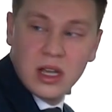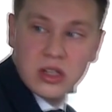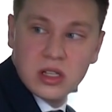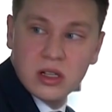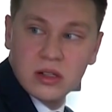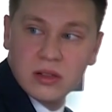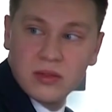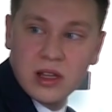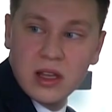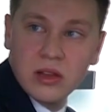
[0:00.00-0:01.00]
также
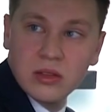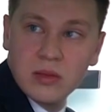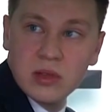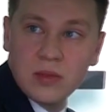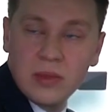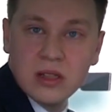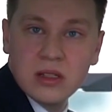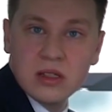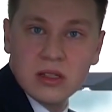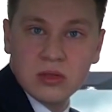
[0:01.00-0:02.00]
влияют на
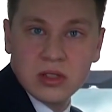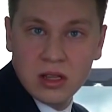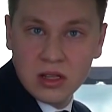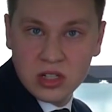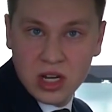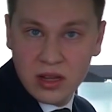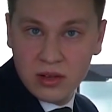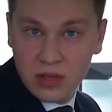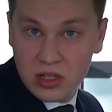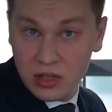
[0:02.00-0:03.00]
безопасность и усталость
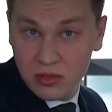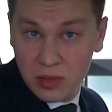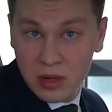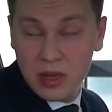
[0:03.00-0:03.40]
шеи вашей при